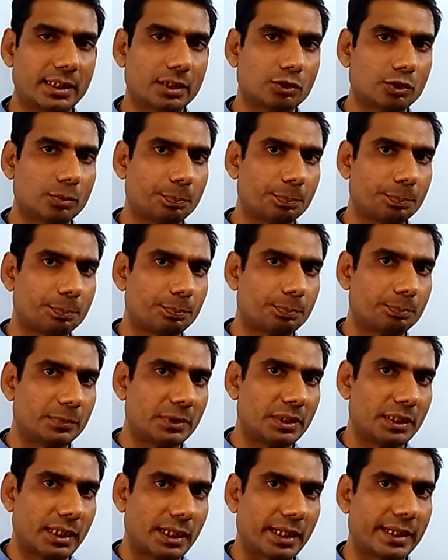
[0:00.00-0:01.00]
हैं तो
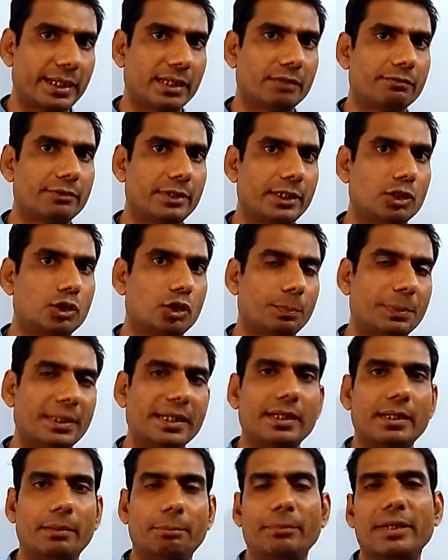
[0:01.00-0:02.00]
हर एक वीडियो पे
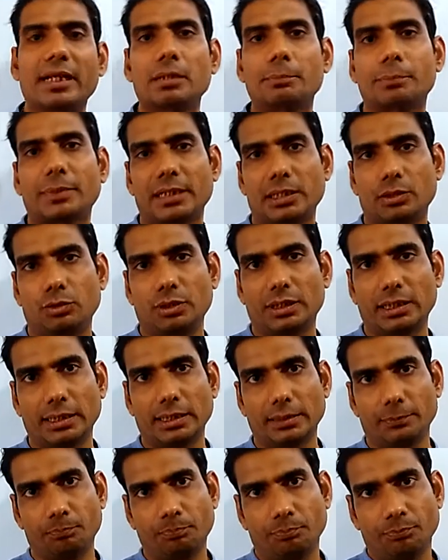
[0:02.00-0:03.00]
नंबरिंग पड़ी हुई
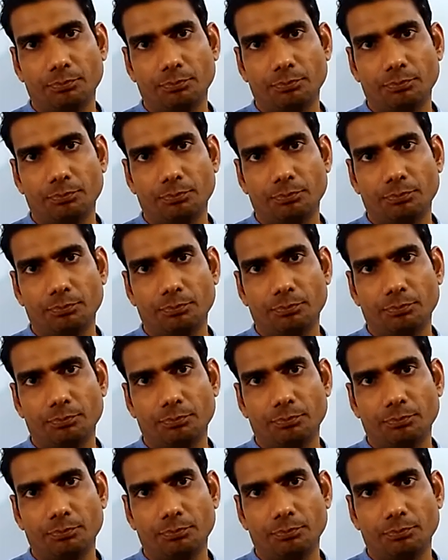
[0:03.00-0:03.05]
है